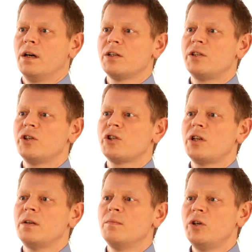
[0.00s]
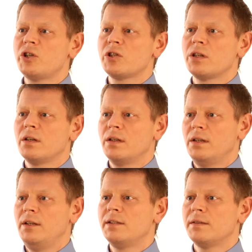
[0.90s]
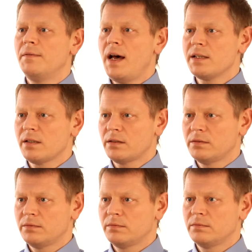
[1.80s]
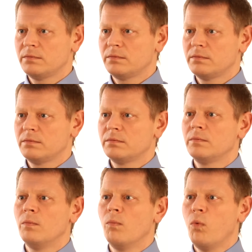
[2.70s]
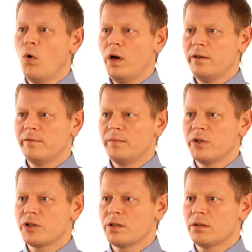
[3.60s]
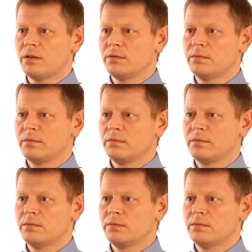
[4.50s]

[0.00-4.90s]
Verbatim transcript: растяжение мышц и связок, боли в мышцах.